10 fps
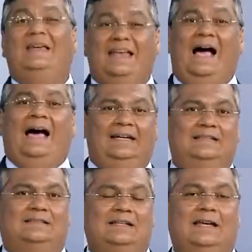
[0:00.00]

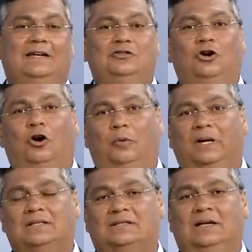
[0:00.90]
milhares de
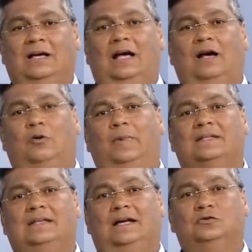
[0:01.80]
obras, a
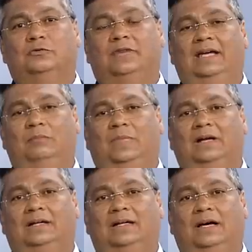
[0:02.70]
começar de um
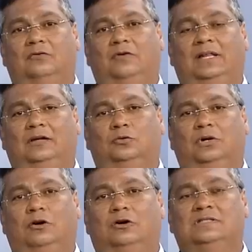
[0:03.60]
tema que a
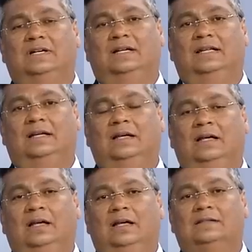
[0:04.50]
governadora Rosiana
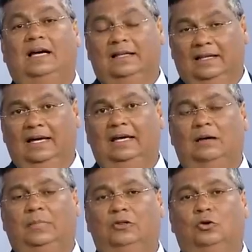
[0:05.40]
Sarney
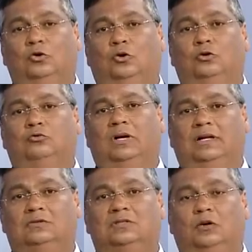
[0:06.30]
abandonou
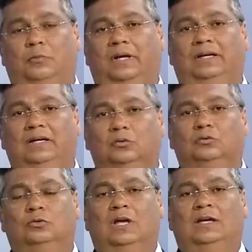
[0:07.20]
durante o seu
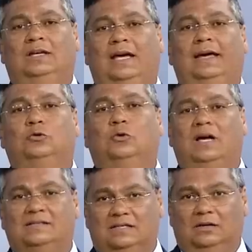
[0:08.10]
período, que é a
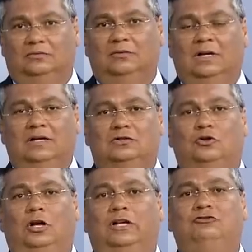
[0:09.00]
educação.
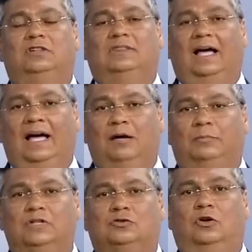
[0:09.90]
Escolas de
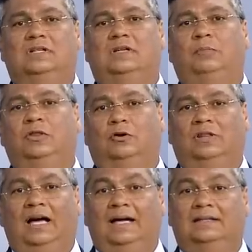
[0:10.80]
taipa, escolas
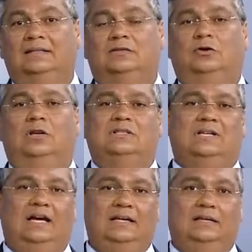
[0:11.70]
abandonadas,
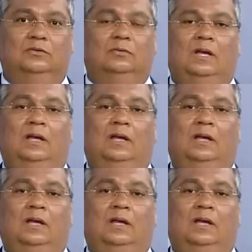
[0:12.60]
escolas caindo.